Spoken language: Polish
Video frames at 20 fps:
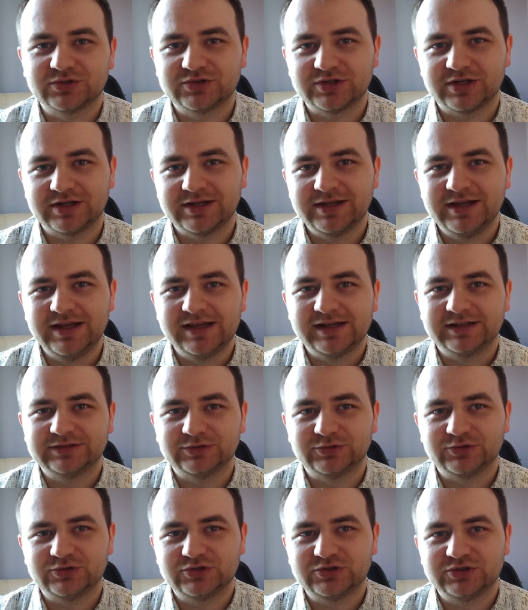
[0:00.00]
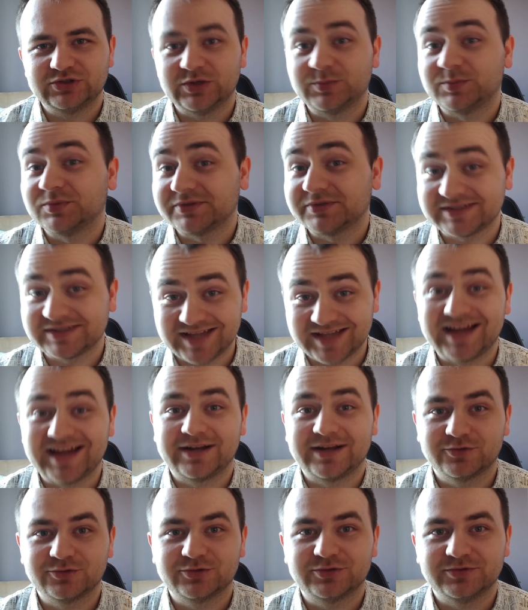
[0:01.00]
że ktoś się
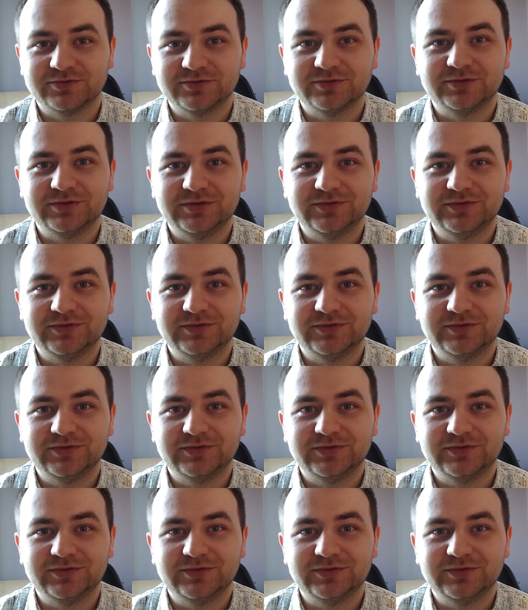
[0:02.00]
postarał y,